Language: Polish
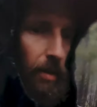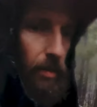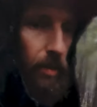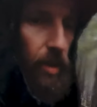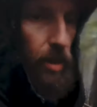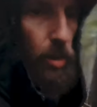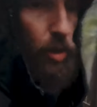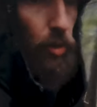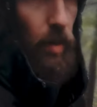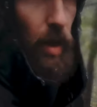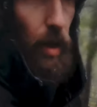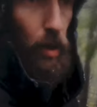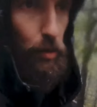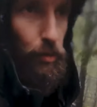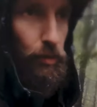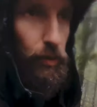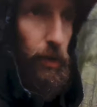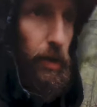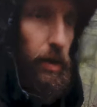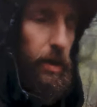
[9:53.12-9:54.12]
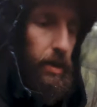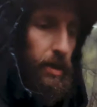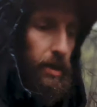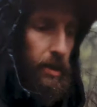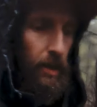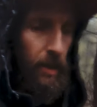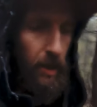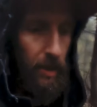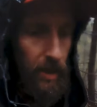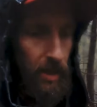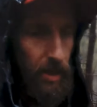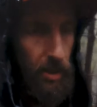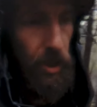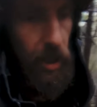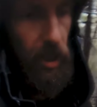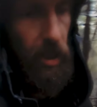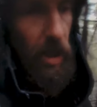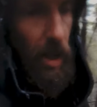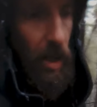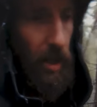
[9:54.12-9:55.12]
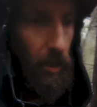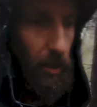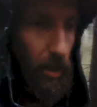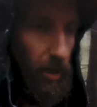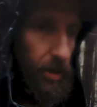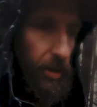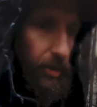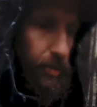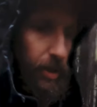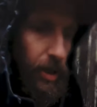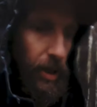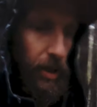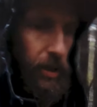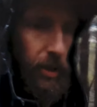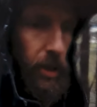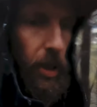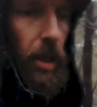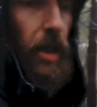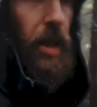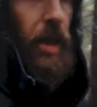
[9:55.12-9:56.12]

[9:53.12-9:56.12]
Bez gumaków się nie da tędy przejść.